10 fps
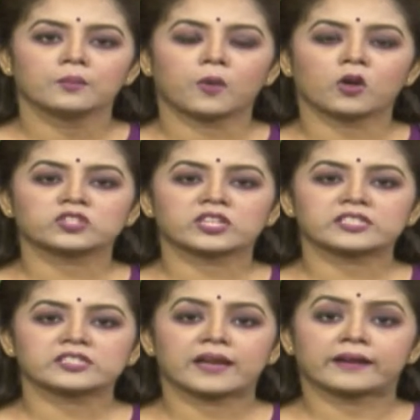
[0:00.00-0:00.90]
পঞ্চাশ
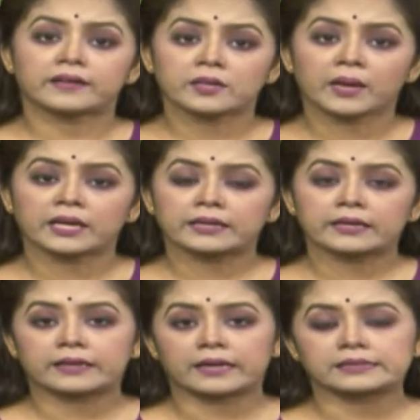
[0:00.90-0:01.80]
ট্যানারি মালিকের
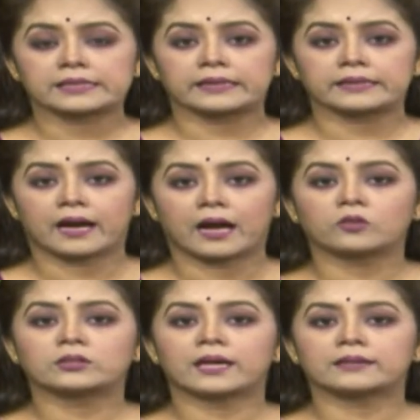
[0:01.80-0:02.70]
কাছেই
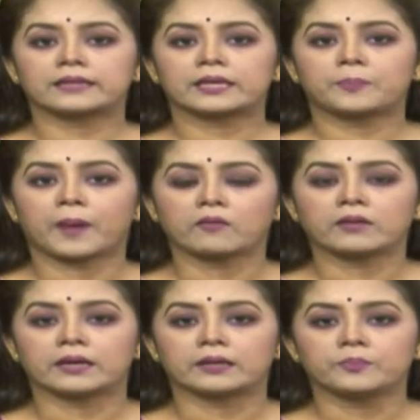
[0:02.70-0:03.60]
আড়তদারদের
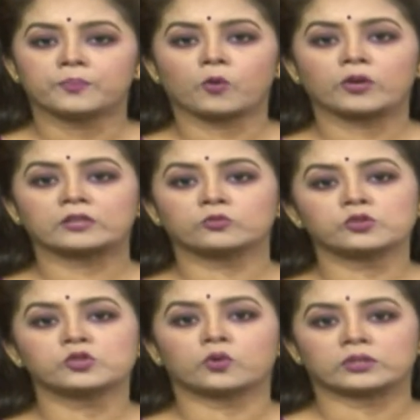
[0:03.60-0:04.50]
পাওনা পৌনে
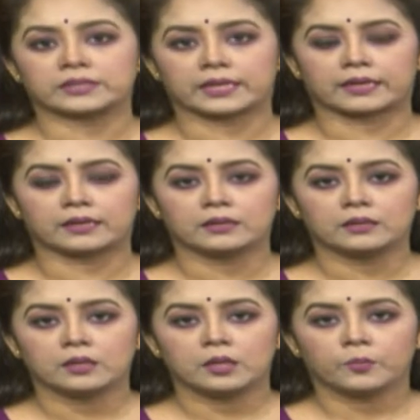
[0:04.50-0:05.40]
দুইশো কোটি টাকা
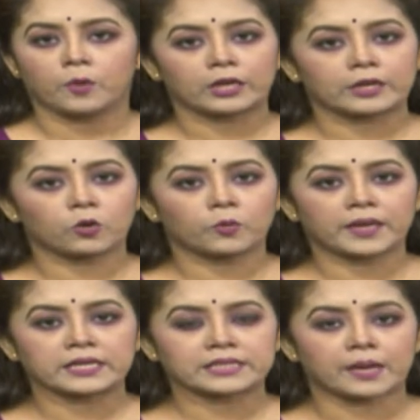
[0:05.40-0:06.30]
ফলে
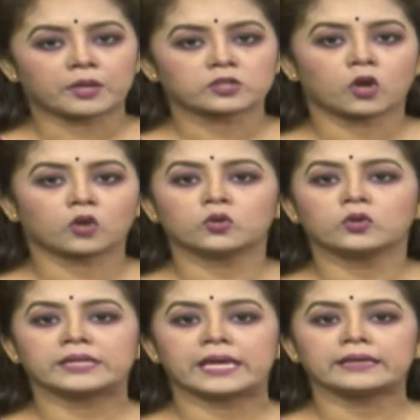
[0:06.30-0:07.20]
কোরবানি চামড়া সংগ্রহ
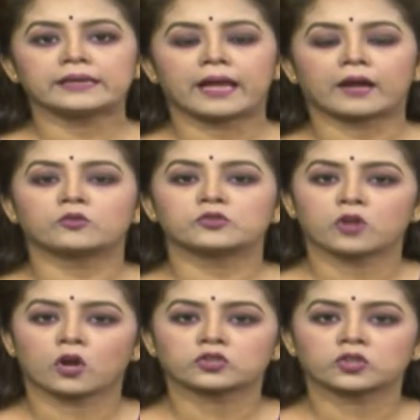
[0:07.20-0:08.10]
নিয়েই এখন
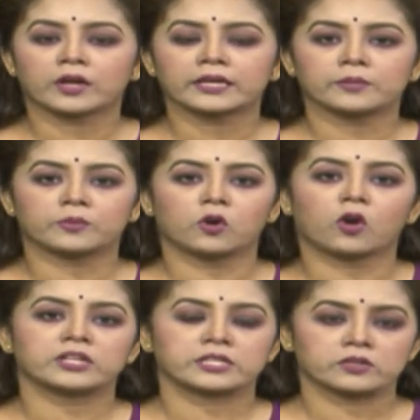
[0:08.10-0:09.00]
সংশয় এবং
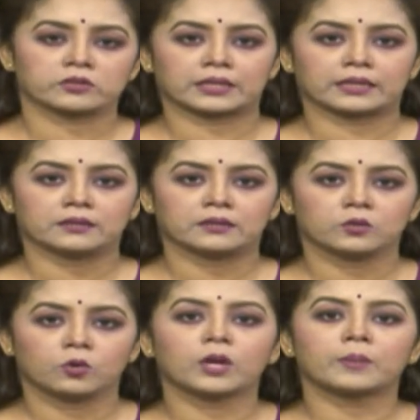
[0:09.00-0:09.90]
অনিশ্চয়তা
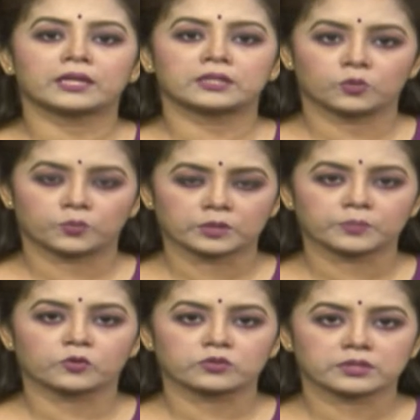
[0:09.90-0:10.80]
গোলাম কাদির ওপর রিপোর্ট